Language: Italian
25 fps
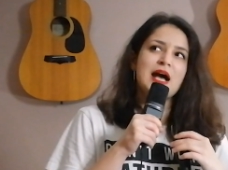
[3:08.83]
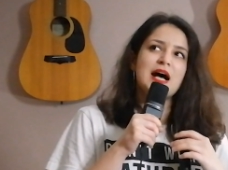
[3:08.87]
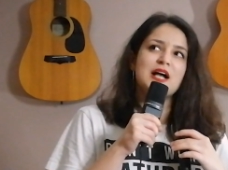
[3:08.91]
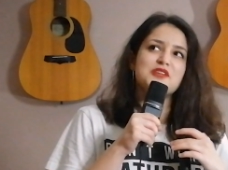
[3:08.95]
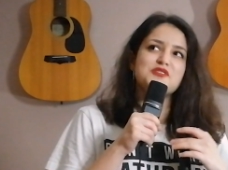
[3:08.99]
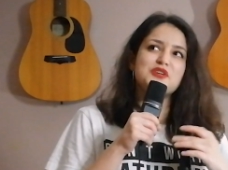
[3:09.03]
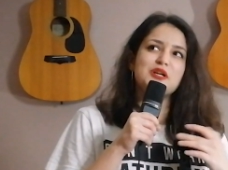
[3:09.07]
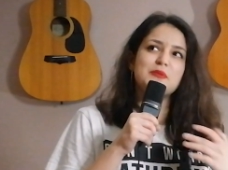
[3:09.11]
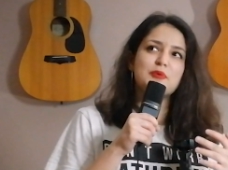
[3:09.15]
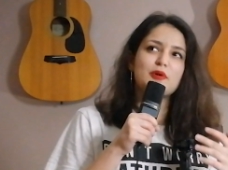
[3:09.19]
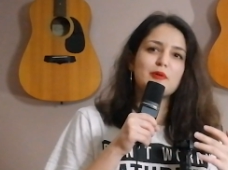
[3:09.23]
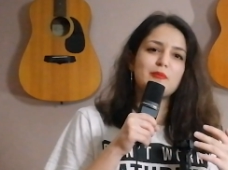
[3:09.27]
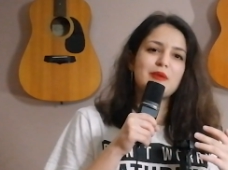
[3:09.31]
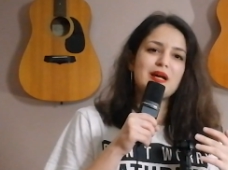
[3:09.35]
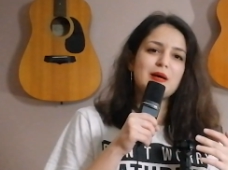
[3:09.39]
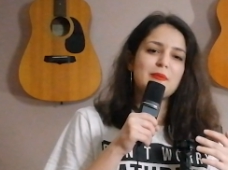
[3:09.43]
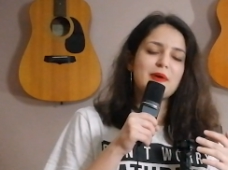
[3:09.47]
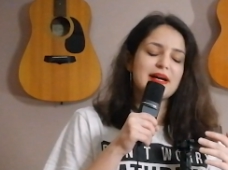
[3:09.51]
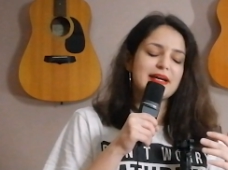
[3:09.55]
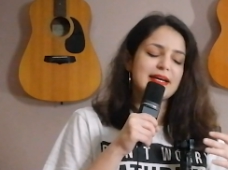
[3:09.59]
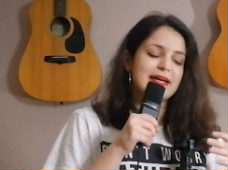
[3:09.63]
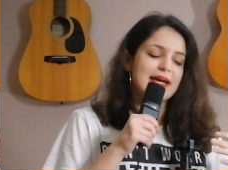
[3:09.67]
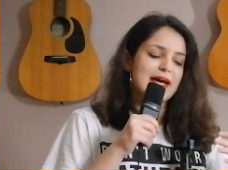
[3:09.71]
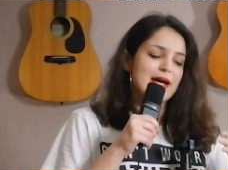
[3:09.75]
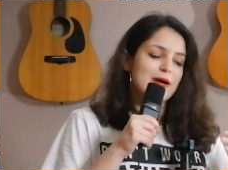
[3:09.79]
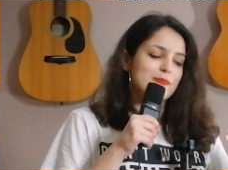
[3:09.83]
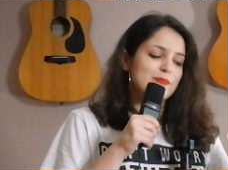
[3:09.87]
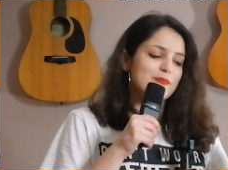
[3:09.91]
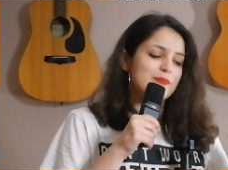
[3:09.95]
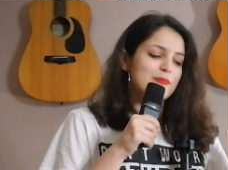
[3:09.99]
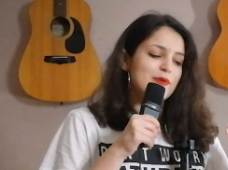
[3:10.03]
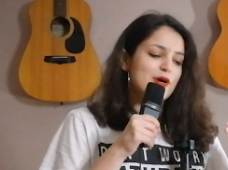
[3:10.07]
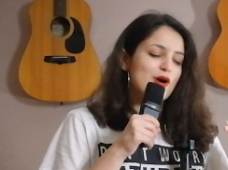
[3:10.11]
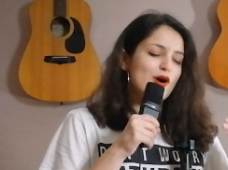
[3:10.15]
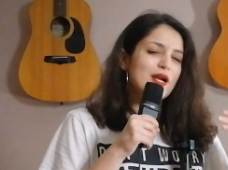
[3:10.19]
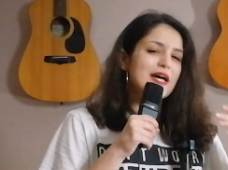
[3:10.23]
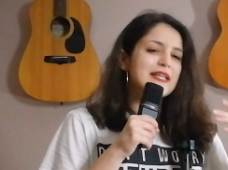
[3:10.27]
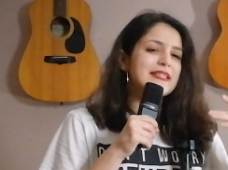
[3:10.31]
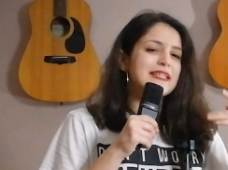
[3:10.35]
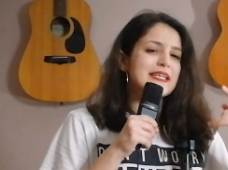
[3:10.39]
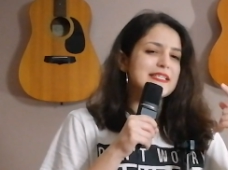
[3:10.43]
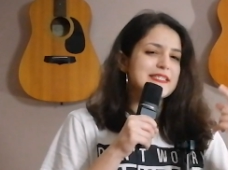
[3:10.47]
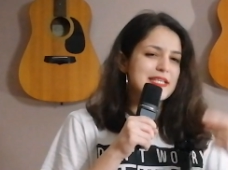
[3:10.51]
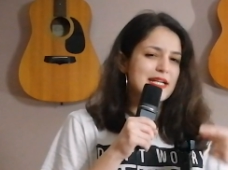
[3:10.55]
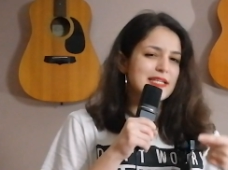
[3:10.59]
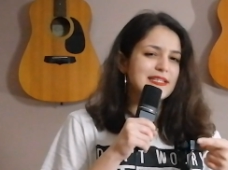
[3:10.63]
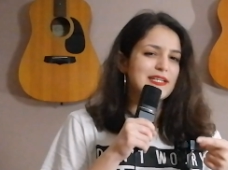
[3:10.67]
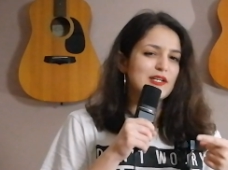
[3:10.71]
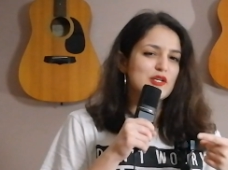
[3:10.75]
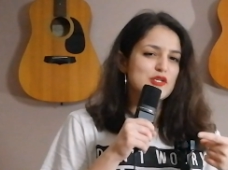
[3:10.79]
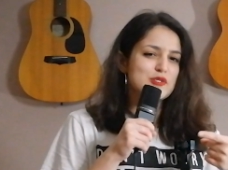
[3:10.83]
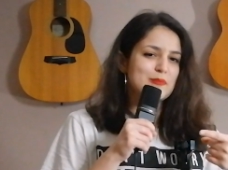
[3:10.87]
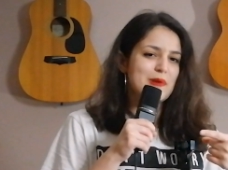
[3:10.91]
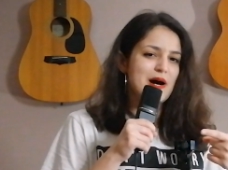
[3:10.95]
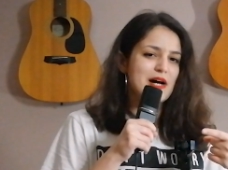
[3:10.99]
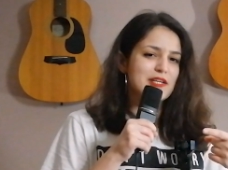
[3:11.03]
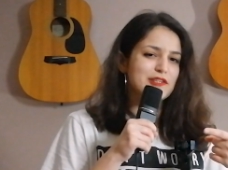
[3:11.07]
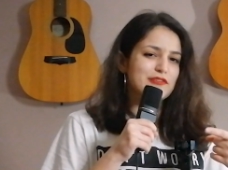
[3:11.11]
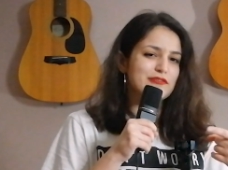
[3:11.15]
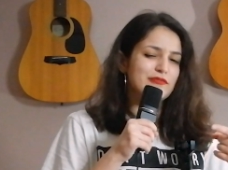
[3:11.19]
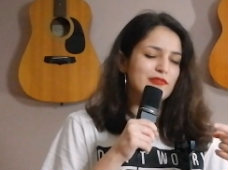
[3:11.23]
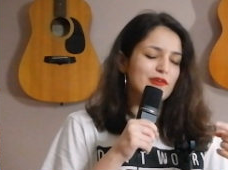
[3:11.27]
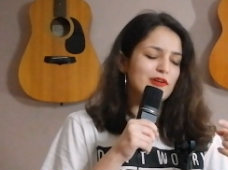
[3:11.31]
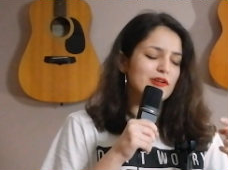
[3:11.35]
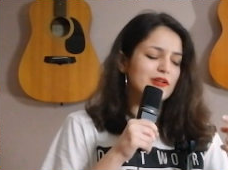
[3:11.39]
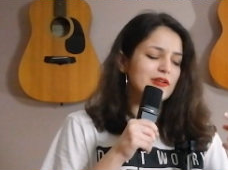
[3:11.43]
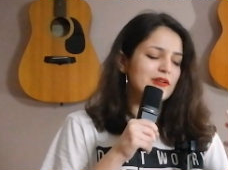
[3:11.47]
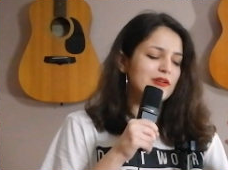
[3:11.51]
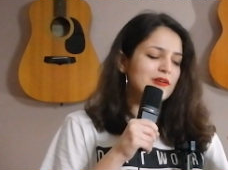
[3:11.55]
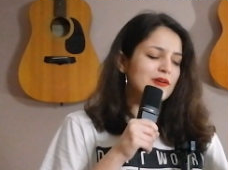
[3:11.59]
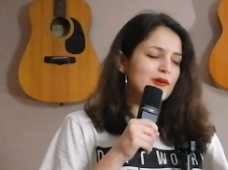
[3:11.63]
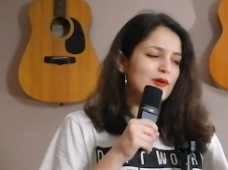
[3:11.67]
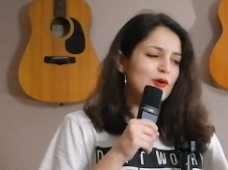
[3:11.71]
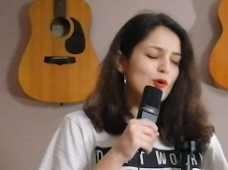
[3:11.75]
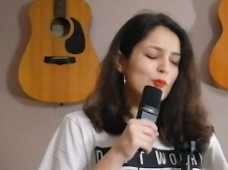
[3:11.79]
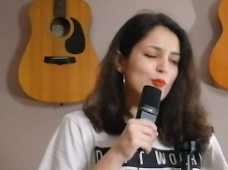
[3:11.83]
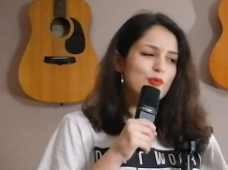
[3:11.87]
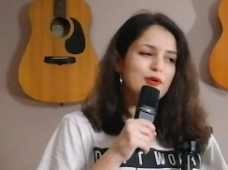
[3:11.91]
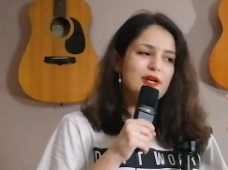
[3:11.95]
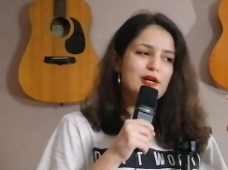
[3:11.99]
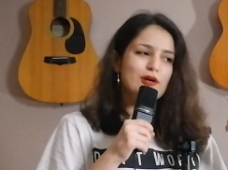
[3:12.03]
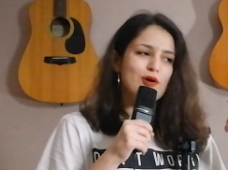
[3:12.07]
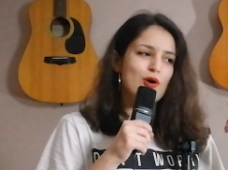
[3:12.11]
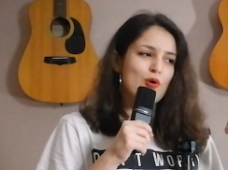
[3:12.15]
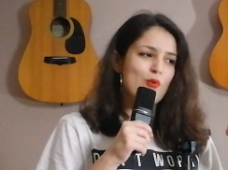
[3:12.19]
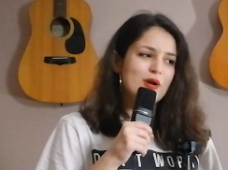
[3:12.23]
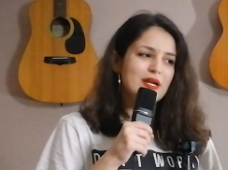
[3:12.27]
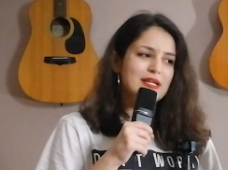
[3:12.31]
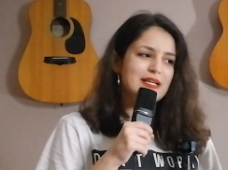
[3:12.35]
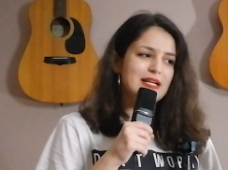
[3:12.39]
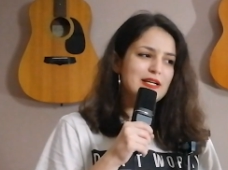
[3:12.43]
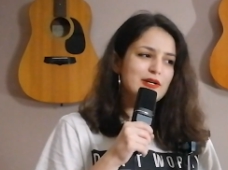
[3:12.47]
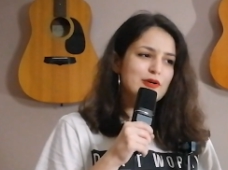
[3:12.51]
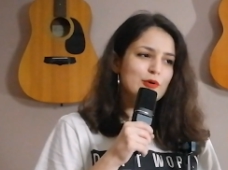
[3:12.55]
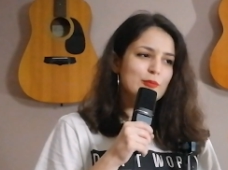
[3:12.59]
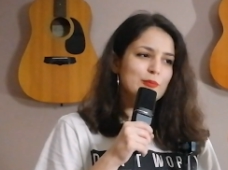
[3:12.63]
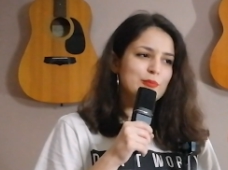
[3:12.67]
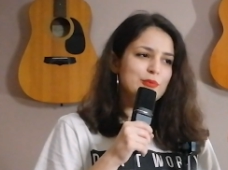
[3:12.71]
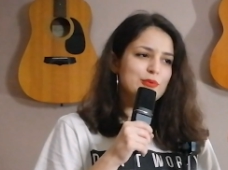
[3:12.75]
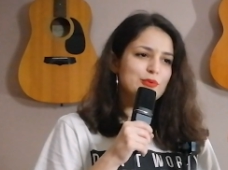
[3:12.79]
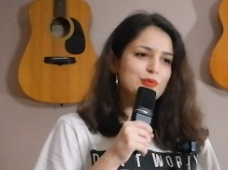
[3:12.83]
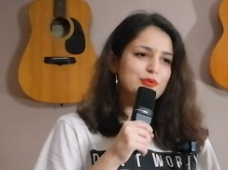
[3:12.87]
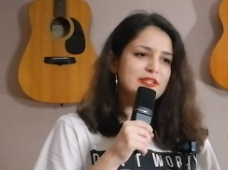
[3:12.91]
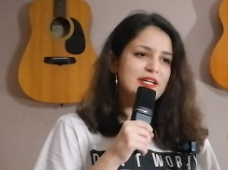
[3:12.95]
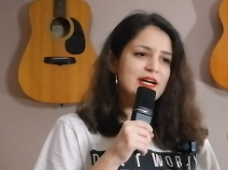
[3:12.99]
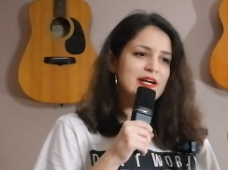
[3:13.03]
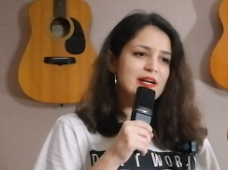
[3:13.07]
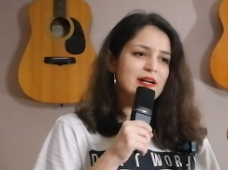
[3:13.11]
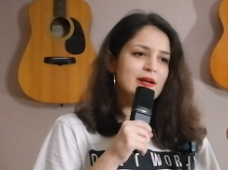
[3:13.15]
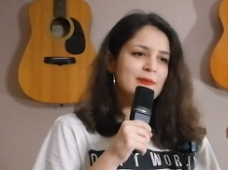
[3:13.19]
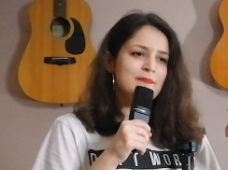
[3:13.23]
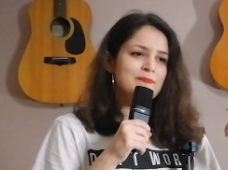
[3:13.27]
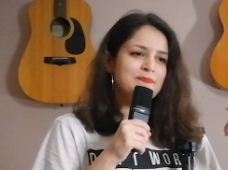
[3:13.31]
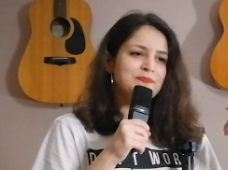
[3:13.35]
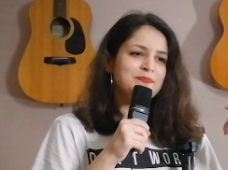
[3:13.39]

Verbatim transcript: Cioè il problema è che con la tastiera dello smartphone oppure con quella del computer